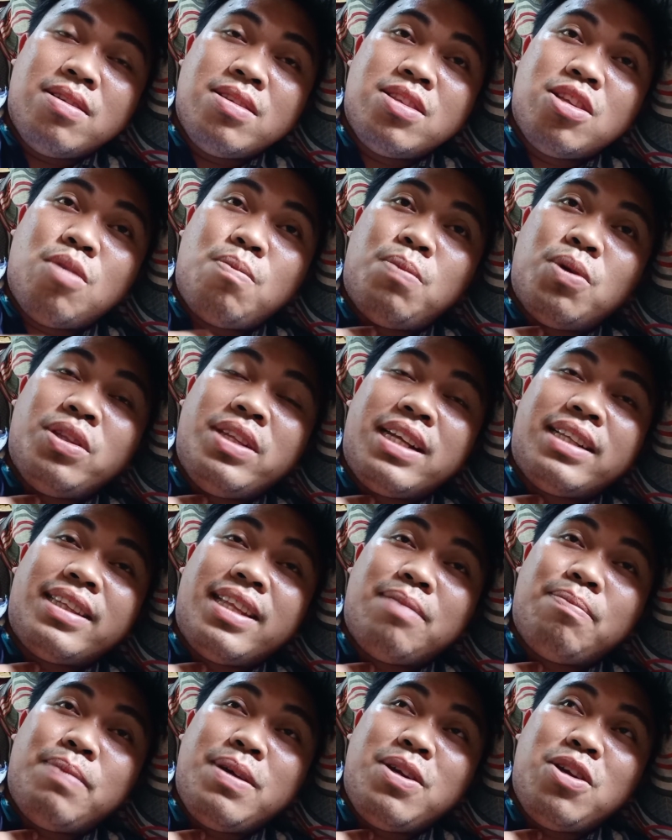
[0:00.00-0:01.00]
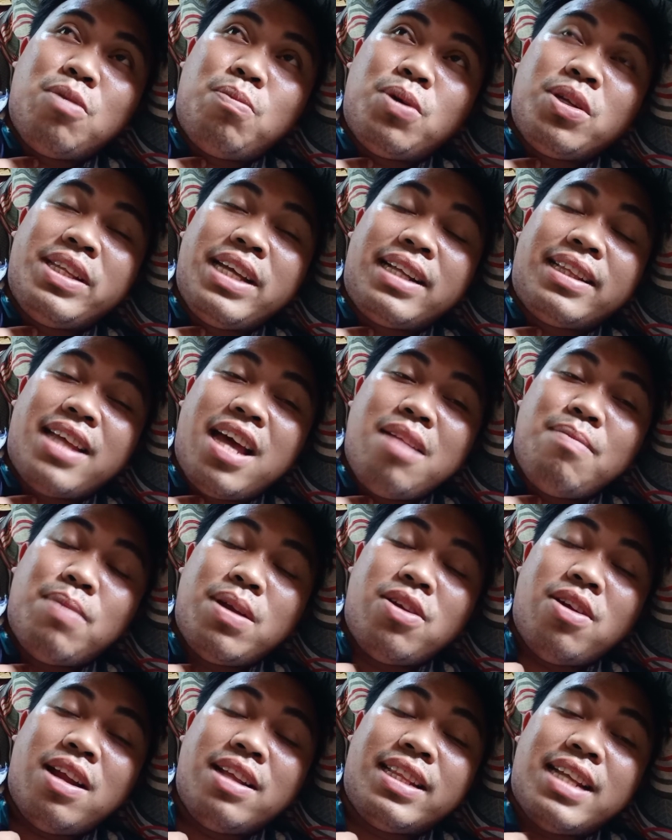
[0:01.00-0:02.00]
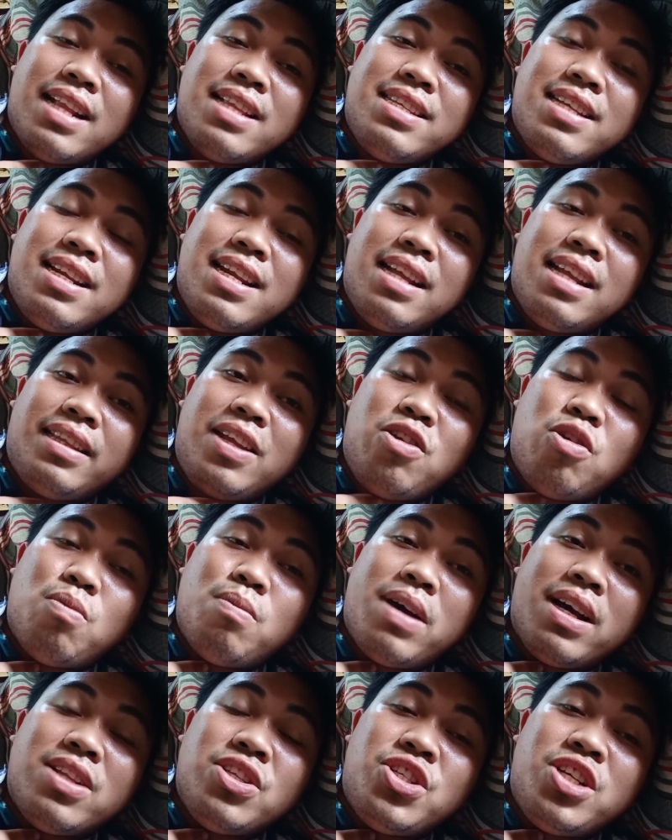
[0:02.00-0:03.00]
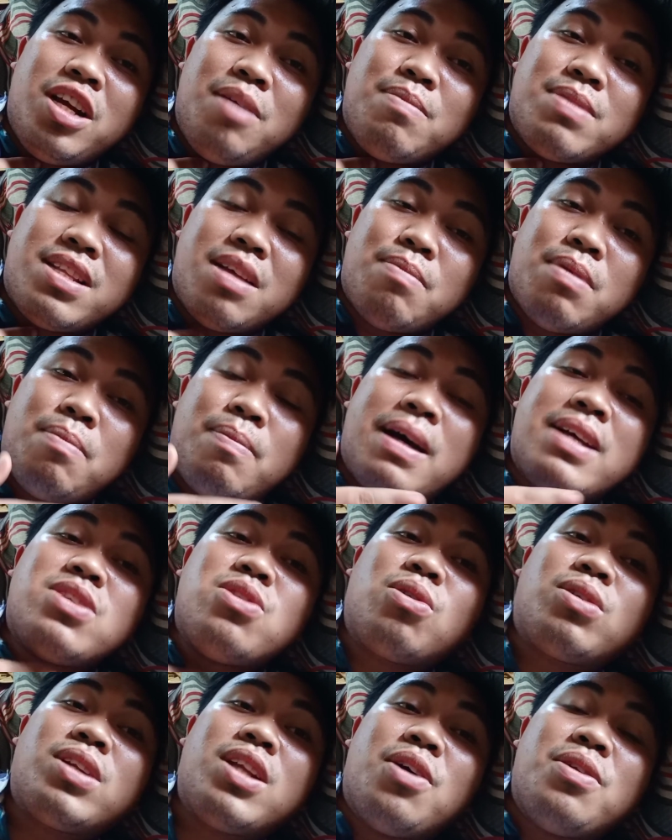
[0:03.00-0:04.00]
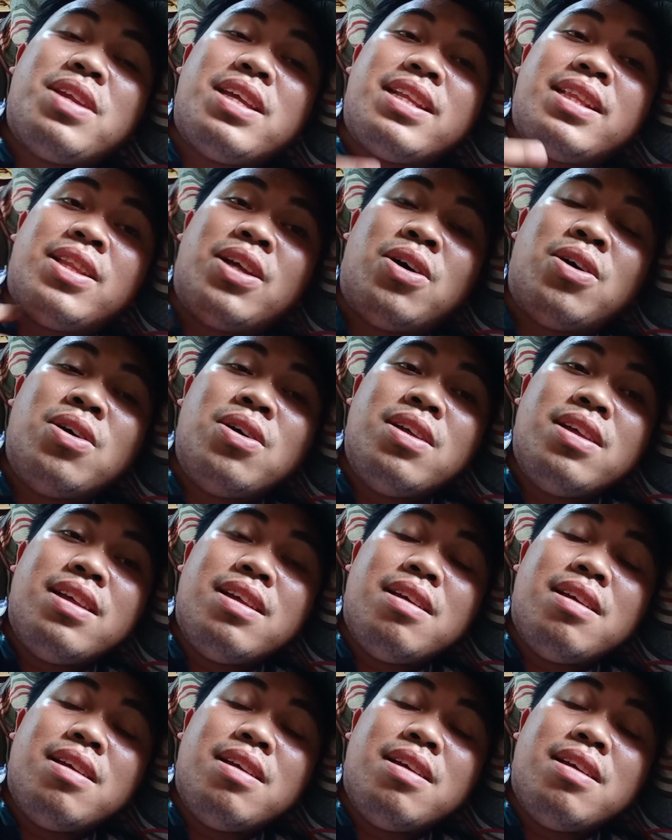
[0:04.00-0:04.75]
So, protect, pinoprotektahan pa daw ng tonsil natin yung mga germs na papasok daw dito